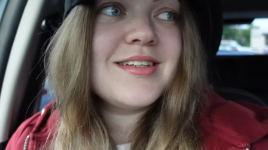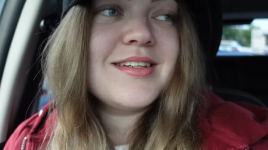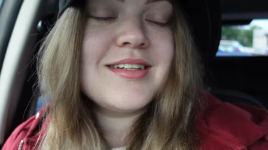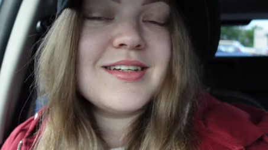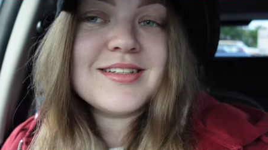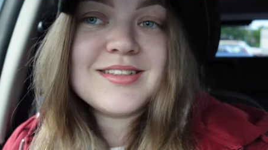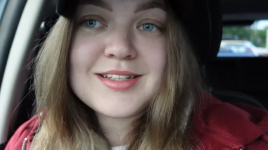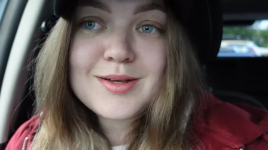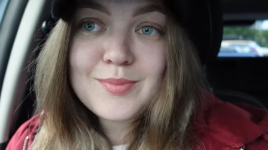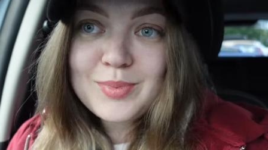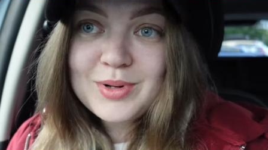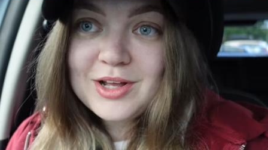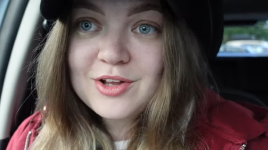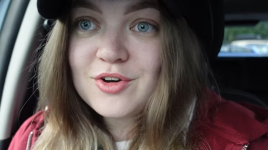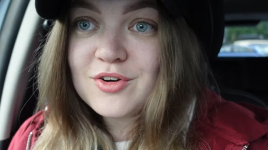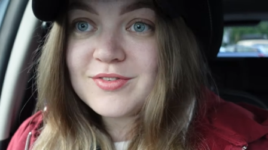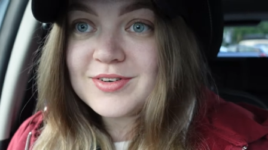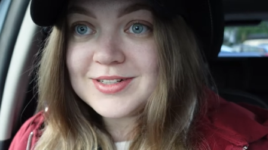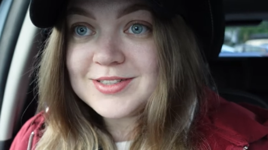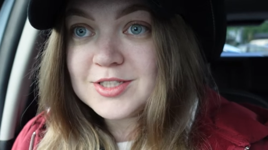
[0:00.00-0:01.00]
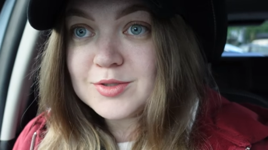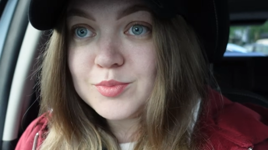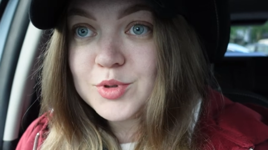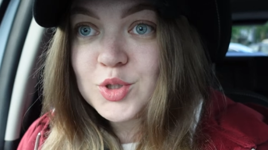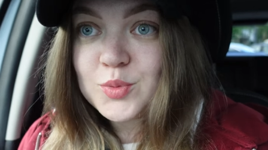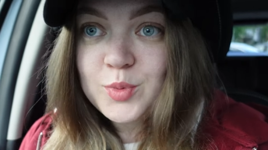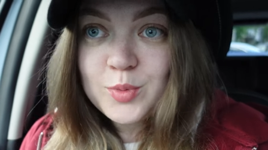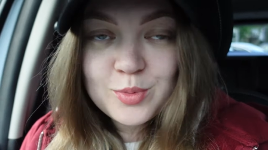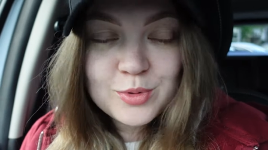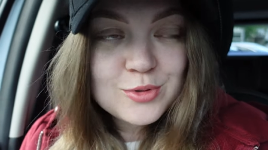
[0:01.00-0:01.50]
y, zaplanować
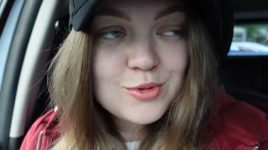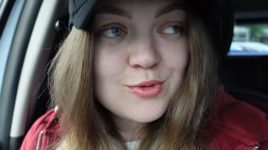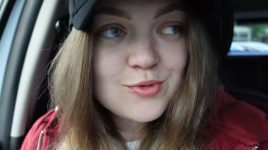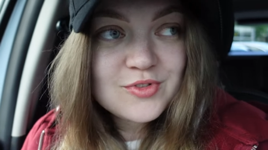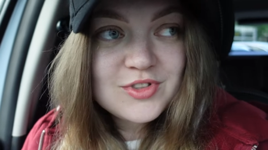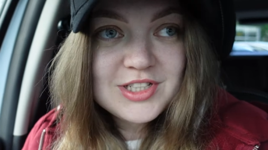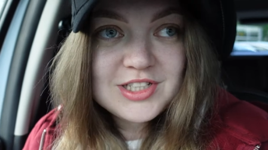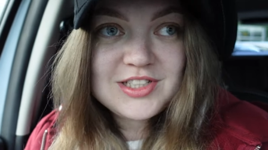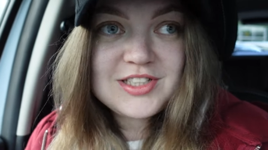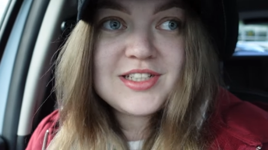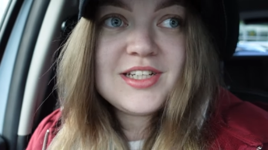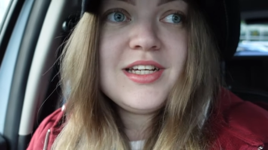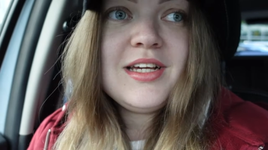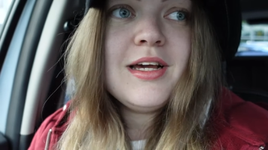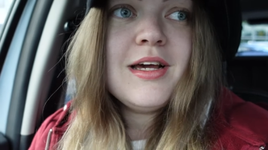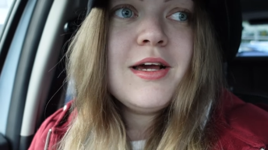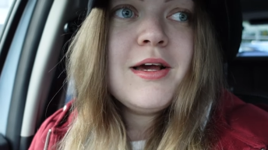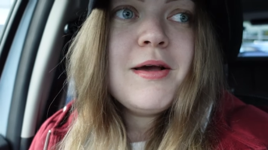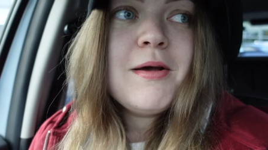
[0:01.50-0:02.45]
sobie to po prostu wcześniej,